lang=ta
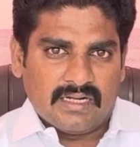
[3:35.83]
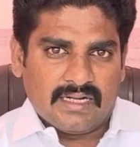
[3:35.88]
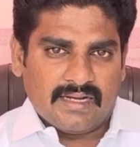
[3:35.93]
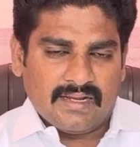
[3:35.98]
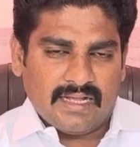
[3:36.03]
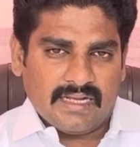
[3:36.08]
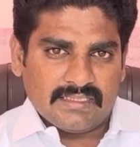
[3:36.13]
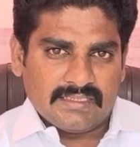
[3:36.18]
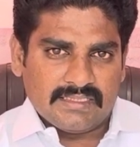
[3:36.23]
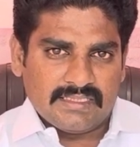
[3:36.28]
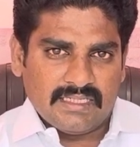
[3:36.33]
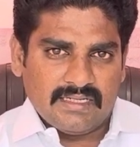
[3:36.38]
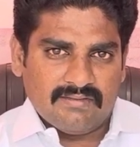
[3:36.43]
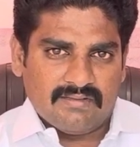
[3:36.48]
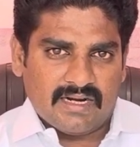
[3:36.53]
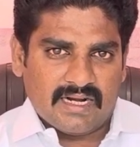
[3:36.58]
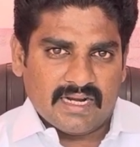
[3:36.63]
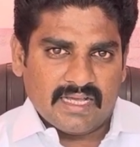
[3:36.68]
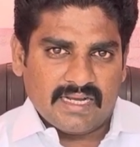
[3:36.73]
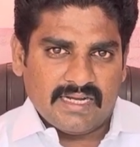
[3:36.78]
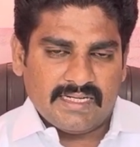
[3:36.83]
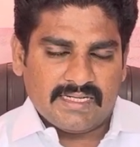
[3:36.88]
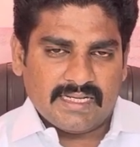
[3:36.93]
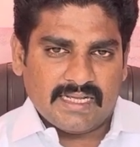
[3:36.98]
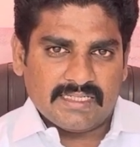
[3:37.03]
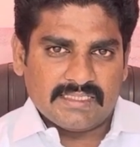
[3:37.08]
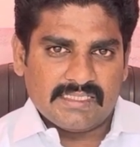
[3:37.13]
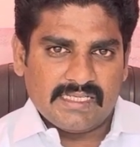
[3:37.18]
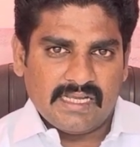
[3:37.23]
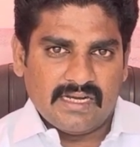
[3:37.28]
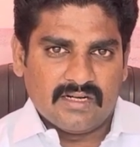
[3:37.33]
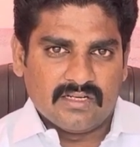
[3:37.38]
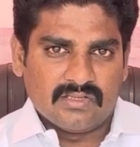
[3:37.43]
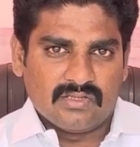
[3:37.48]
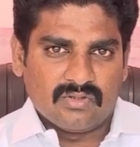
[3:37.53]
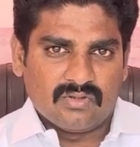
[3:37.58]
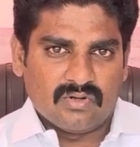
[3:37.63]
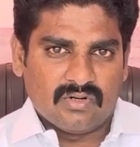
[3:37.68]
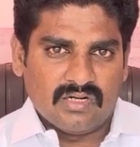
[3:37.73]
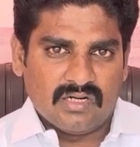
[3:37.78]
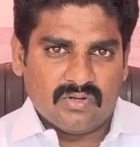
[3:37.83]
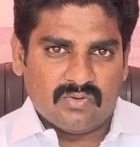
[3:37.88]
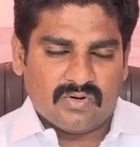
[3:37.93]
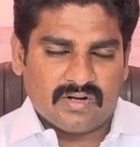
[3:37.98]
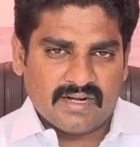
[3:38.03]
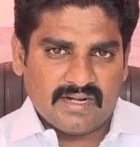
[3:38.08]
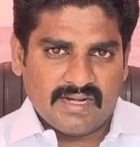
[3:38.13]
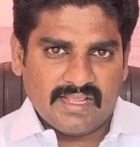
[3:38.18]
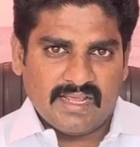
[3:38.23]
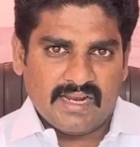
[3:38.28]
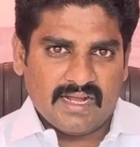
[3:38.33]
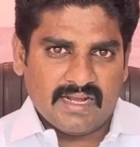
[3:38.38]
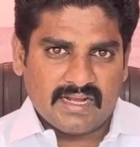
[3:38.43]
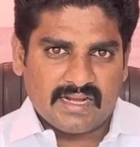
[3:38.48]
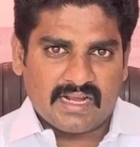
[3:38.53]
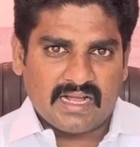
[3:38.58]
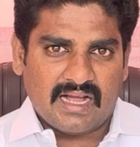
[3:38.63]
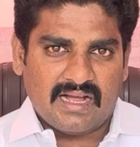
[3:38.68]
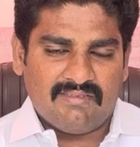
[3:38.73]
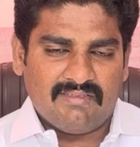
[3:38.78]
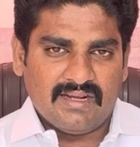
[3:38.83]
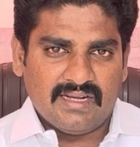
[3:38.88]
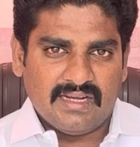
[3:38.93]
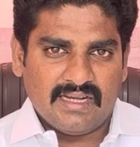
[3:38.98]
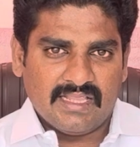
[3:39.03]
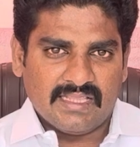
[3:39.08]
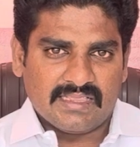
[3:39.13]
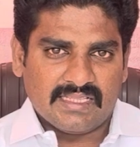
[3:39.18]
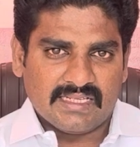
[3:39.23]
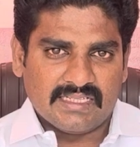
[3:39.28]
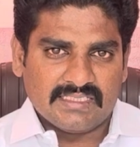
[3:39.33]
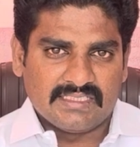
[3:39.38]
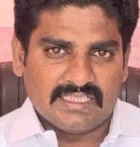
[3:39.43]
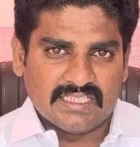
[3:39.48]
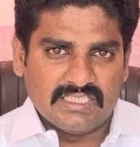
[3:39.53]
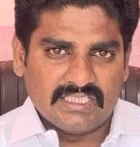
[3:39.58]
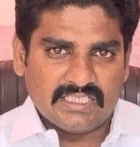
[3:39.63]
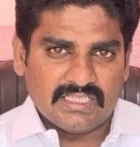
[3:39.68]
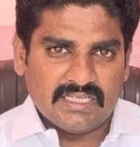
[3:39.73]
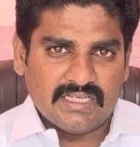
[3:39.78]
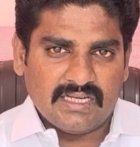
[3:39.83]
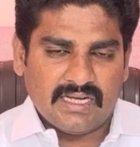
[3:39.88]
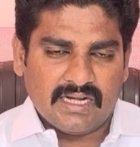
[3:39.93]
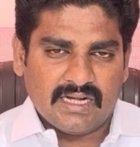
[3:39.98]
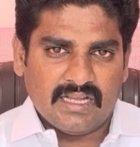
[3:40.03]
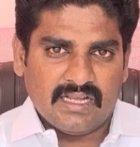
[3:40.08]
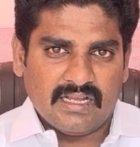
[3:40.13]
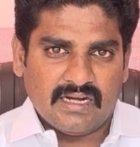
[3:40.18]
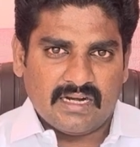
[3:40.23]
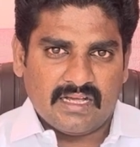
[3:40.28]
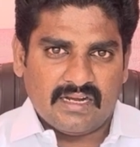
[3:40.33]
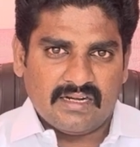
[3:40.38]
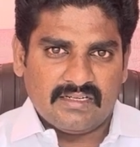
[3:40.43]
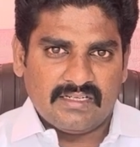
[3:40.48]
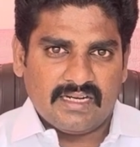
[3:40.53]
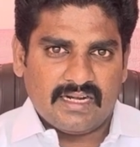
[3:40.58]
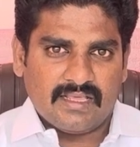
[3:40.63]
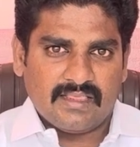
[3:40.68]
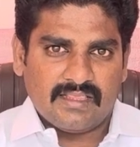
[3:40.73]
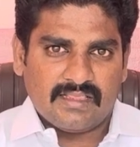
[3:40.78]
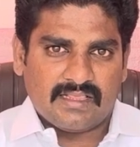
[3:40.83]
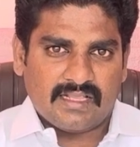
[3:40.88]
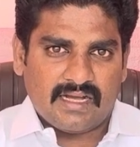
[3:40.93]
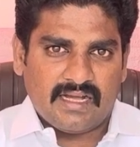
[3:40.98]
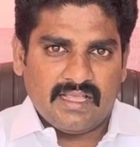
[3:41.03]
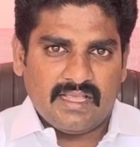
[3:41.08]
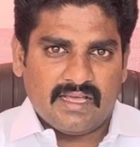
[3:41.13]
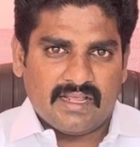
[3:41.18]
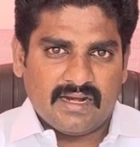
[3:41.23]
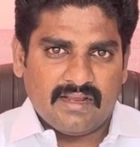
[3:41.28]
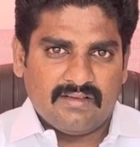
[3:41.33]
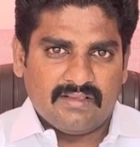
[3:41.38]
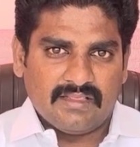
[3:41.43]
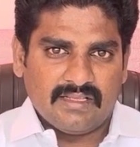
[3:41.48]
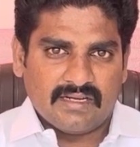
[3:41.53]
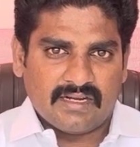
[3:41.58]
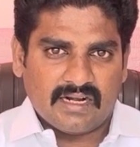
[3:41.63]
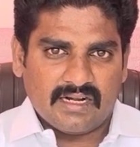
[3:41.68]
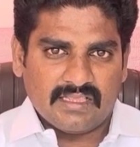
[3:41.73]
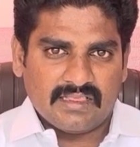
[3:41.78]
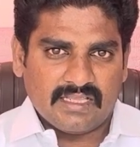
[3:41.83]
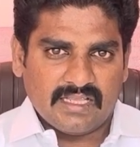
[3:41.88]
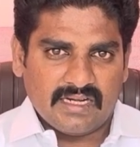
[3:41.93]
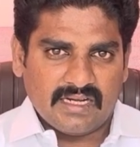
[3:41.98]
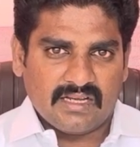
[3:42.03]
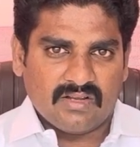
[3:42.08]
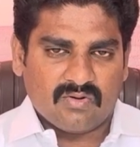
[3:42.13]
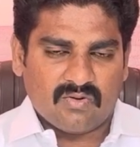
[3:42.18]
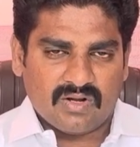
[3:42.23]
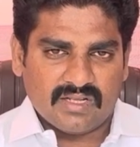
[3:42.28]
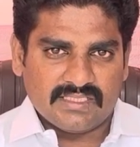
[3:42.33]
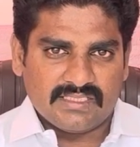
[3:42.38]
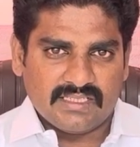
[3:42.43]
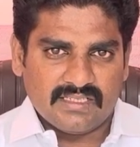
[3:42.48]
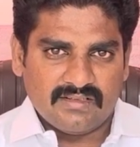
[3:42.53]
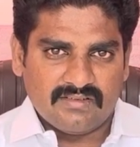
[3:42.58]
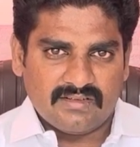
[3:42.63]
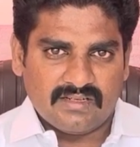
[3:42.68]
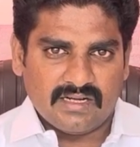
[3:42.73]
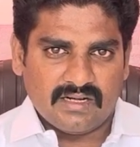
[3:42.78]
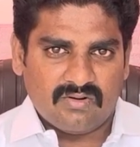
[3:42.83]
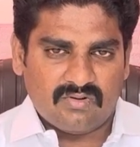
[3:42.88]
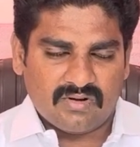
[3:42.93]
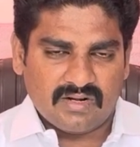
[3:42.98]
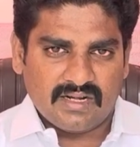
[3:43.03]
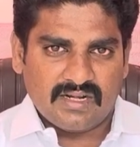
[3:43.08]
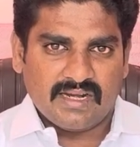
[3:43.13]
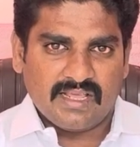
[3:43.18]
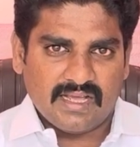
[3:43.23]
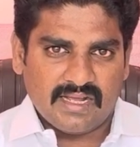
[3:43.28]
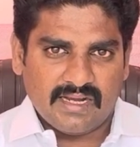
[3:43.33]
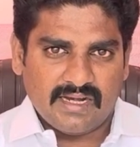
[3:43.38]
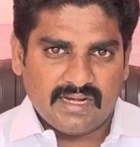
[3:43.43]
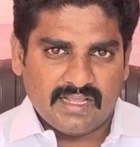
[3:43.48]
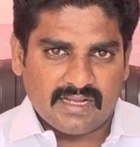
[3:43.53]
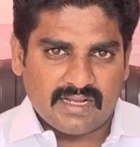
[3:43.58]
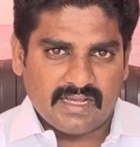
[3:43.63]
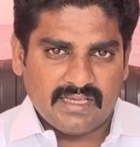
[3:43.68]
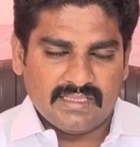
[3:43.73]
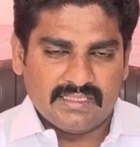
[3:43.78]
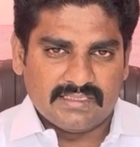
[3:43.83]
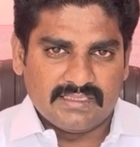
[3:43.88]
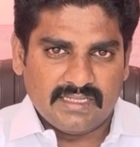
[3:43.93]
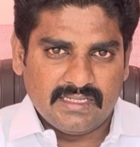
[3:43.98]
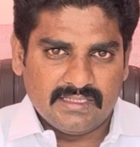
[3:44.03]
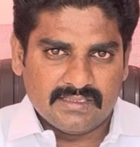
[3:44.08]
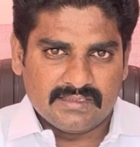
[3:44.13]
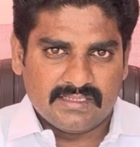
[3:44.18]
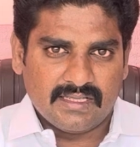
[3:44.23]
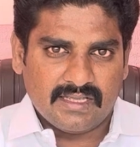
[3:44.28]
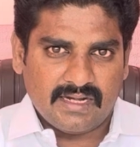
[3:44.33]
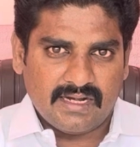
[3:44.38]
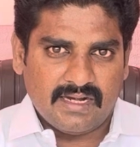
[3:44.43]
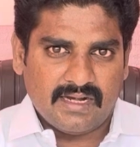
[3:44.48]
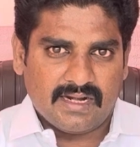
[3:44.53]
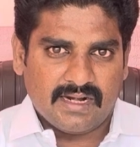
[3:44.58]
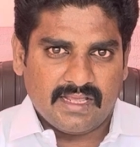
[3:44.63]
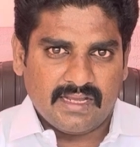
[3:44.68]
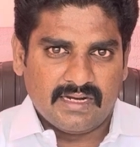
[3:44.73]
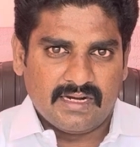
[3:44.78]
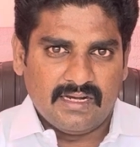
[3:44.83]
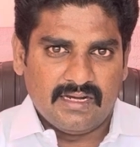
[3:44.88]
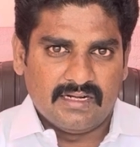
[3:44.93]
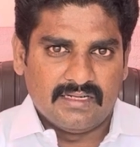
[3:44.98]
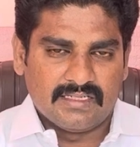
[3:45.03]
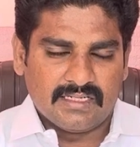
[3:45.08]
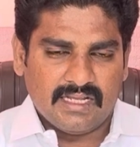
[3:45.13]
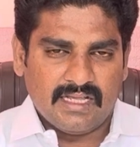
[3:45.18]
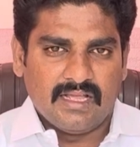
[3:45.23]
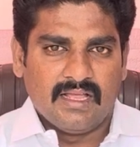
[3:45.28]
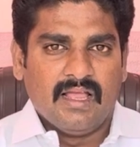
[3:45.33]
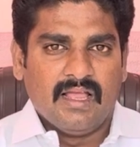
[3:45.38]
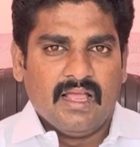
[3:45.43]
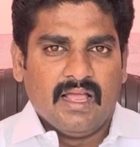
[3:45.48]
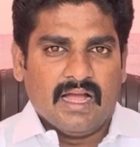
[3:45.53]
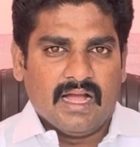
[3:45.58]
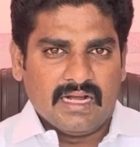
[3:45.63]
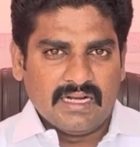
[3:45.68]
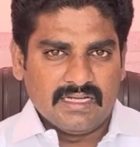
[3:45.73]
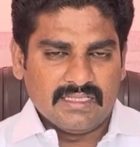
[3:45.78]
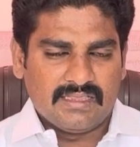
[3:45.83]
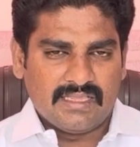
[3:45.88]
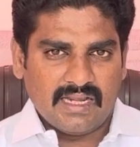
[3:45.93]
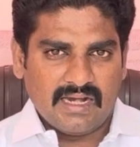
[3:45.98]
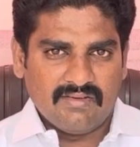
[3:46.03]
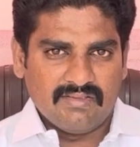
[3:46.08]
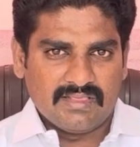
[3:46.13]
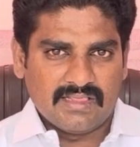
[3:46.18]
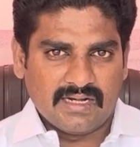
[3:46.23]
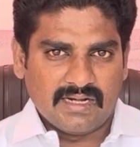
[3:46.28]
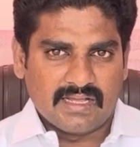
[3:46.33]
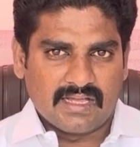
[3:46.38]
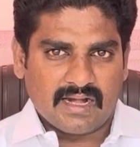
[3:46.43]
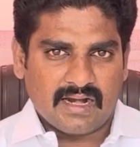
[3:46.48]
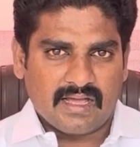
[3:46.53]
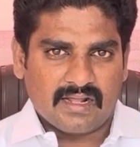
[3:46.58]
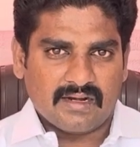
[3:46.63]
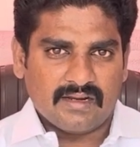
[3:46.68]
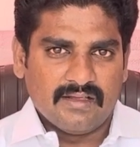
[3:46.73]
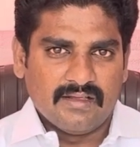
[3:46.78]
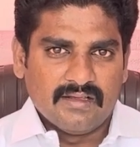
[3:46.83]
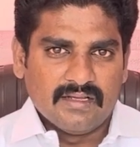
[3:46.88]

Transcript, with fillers: டாக்ஸி வாடகை டாக்ஸியை எடுத்துக்கொண்டு உடனடியாக காவல் நிலையத்துக்கு சென்று என்னை நான் எனது தாயாரை வந்து கழுத்தெறிக்கி கொலை செய்துவிட்டேன் உடனடியாக என்னை கைது செய்து சிறையில் அடையுங்கள் என்று அங்கு தெரிவித்திருக்கிறார்